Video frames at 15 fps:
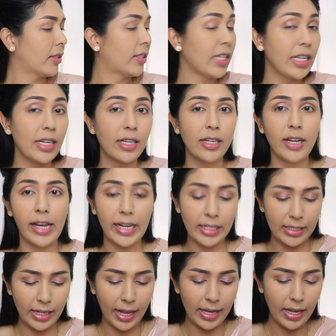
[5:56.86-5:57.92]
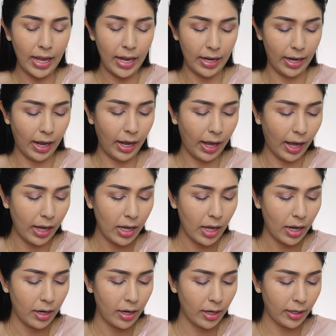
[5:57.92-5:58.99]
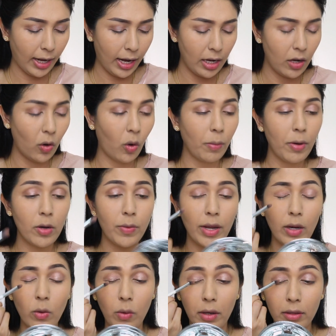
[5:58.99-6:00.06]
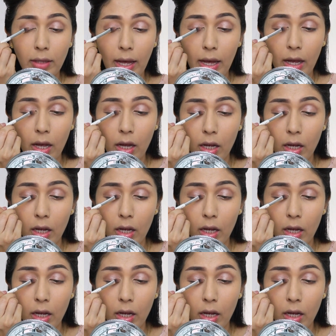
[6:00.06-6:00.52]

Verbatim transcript: ซิน S I N นะคะในการลงบริเวณหัวตา